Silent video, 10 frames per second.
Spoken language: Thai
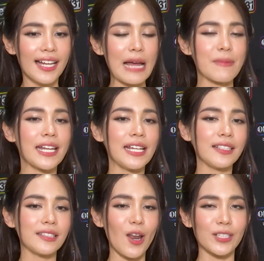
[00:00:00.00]
ทำหน้าที่
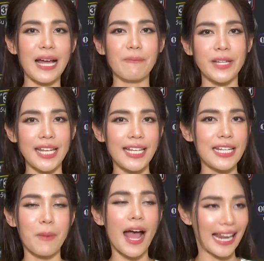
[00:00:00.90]
ตลอด3ปีได้
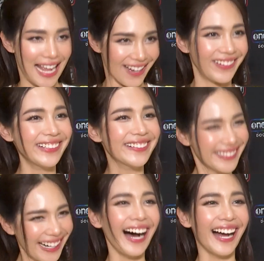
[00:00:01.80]
ดีมากแล้ว
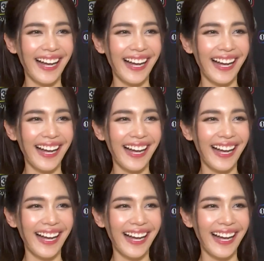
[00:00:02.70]
ค่ะ